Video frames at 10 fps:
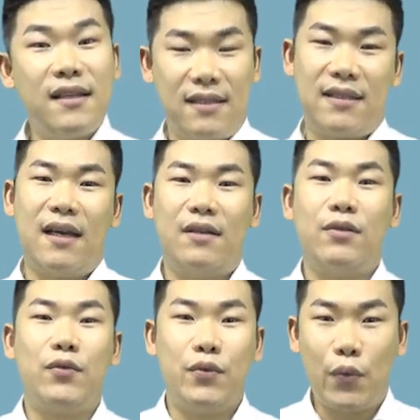제한을
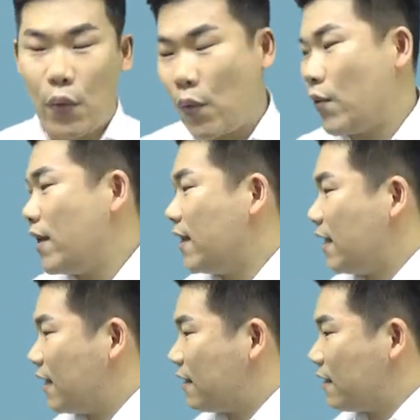두고
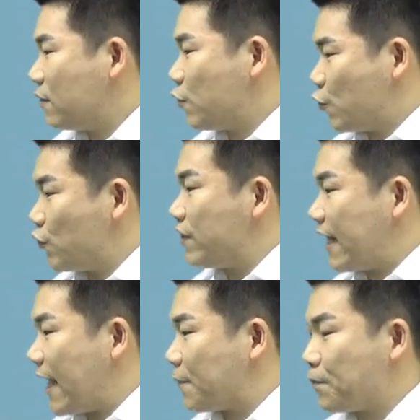혜택을
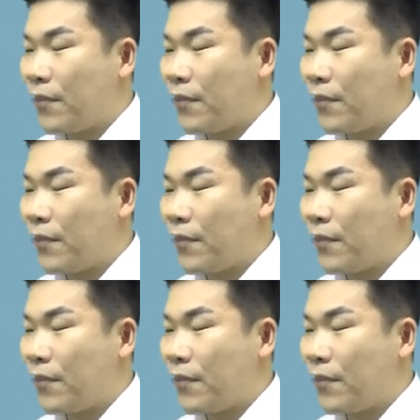주는데